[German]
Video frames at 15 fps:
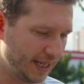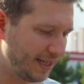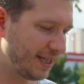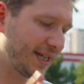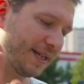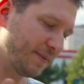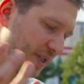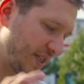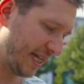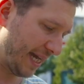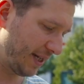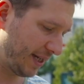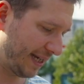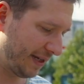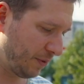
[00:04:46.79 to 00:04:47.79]
Da gibt es jetzt
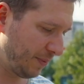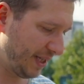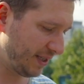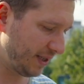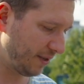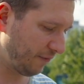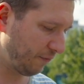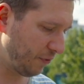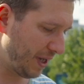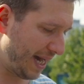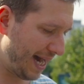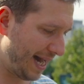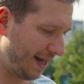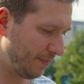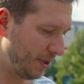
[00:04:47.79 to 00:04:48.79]
keine Kilometer dafür,
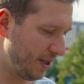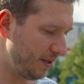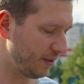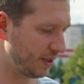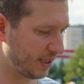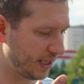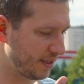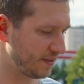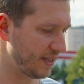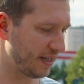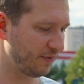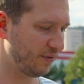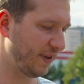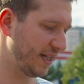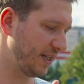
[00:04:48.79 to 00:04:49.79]
aber ich kann jetzt sagen,
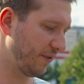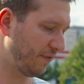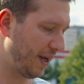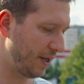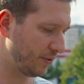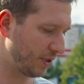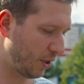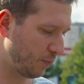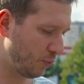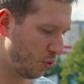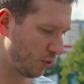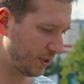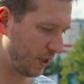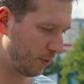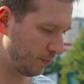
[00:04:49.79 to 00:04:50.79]
wie war die Erfahrung, Daumen
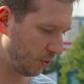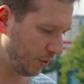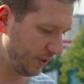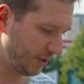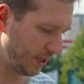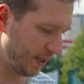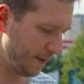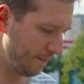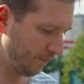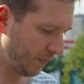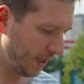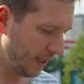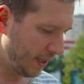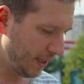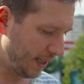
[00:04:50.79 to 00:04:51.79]
hoch, Daumen runter.
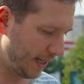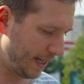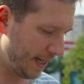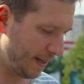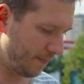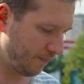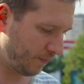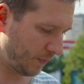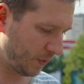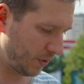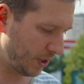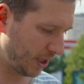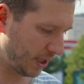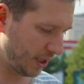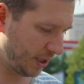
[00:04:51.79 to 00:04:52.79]
Ähm, und
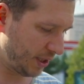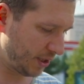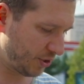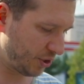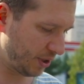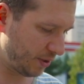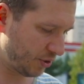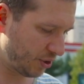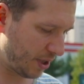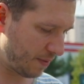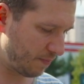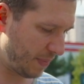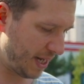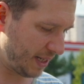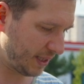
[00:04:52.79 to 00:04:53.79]
dann kann ich jetzt hier
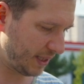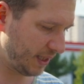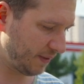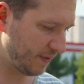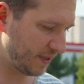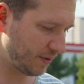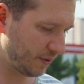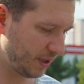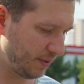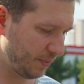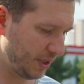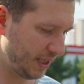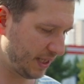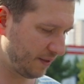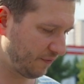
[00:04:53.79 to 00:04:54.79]
schreiben, mag ich, was auch
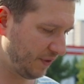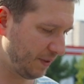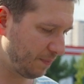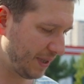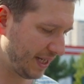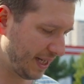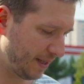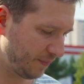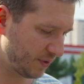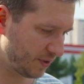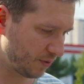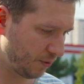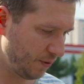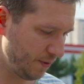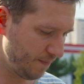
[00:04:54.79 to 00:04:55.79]
immer, ihr ein Feedback habt.
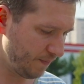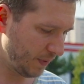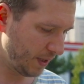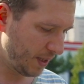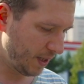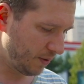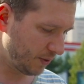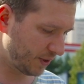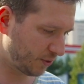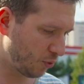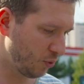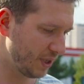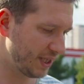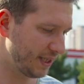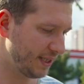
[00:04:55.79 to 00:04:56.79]
So. Und das
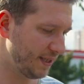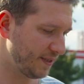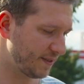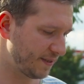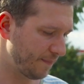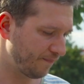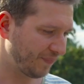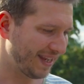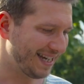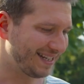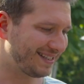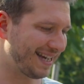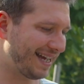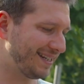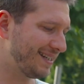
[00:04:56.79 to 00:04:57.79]
Coole ist,
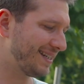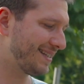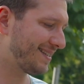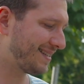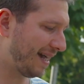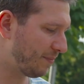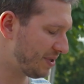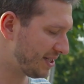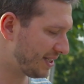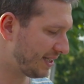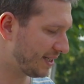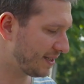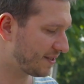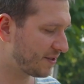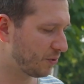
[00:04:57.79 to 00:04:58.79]
dann sammelt
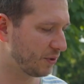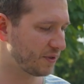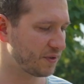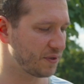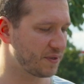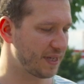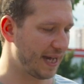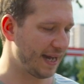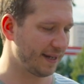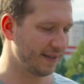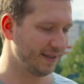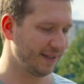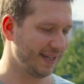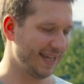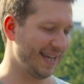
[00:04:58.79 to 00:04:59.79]
ihr jetzt
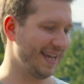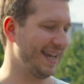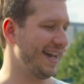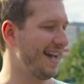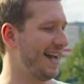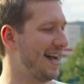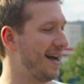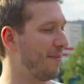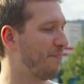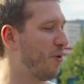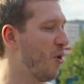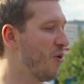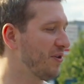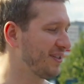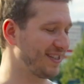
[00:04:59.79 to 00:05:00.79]
sozusagen, ja,
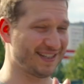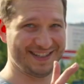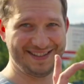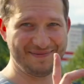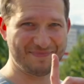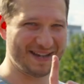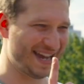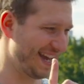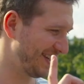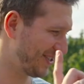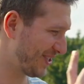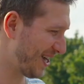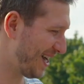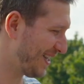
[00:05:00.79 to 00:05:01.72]
Punkte bei Encharge.